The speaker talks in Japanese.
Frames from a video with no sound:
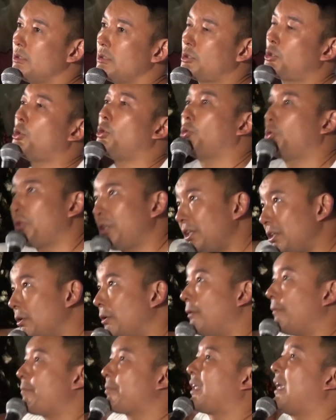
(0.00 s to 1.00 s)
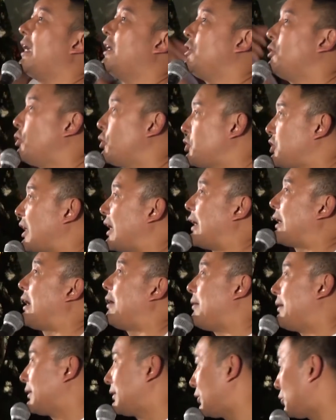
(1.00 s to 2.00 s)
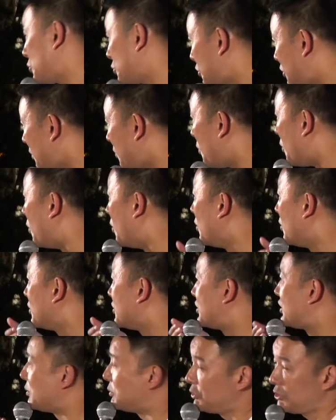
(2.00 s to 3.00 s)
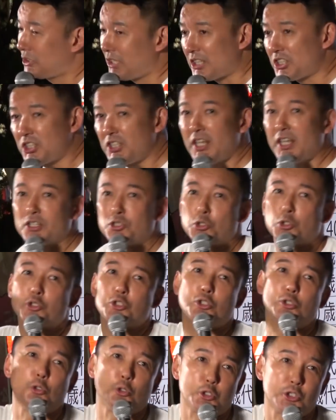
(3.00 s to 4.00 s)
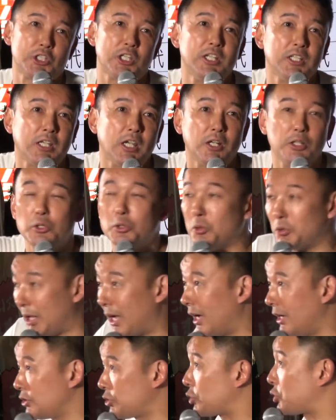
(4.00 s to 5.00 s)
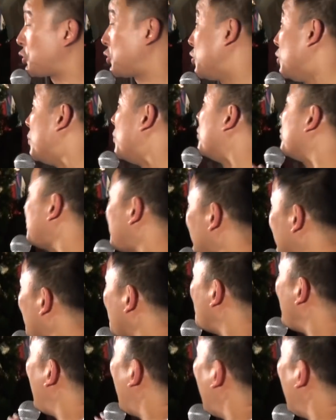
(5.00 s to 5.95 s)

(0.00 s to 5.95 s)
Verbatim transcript: その時の権力者が変わったとしても自分たちで貯蓄をしていけるような、貯蓄を持ってた方